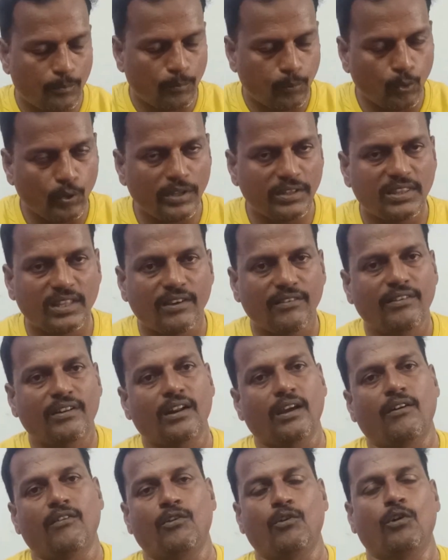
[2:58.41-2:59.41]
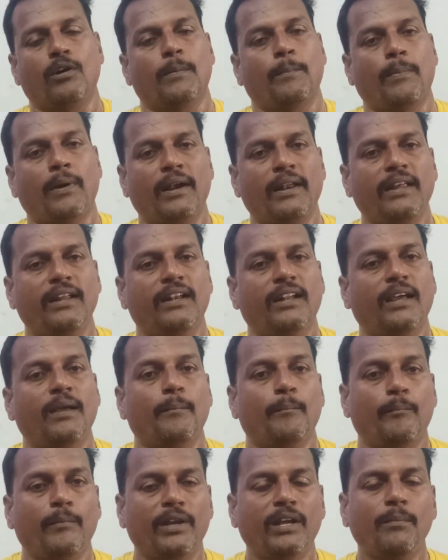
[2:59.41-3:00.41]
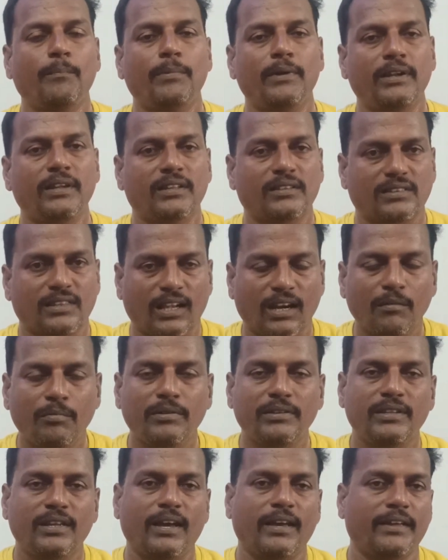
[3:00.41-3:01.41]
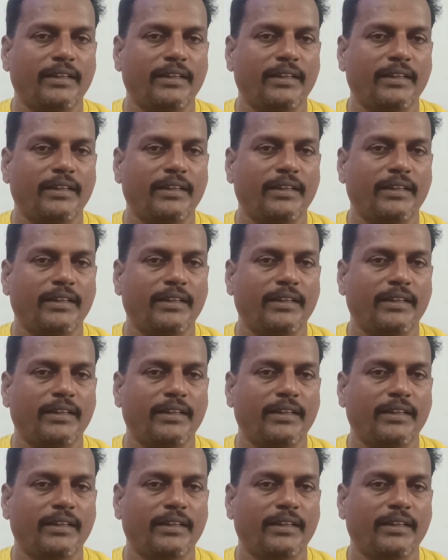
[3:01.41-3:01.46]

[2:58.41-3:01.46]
பூலித்தேவர் அவரோட படையில மிகப்பெரிய தளபதியா